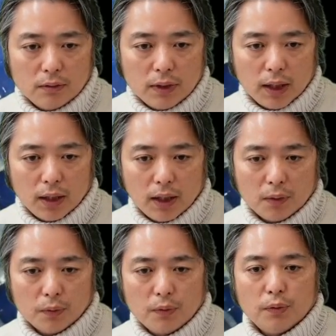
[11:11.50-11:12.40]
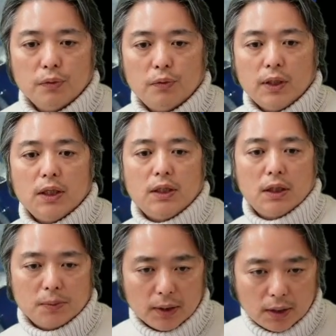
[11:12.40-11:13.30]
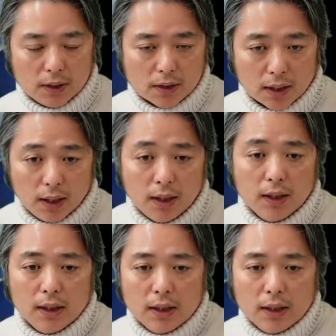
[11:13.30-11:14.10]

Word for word: うんで、あの、黒く溶けてきてしまったんですが、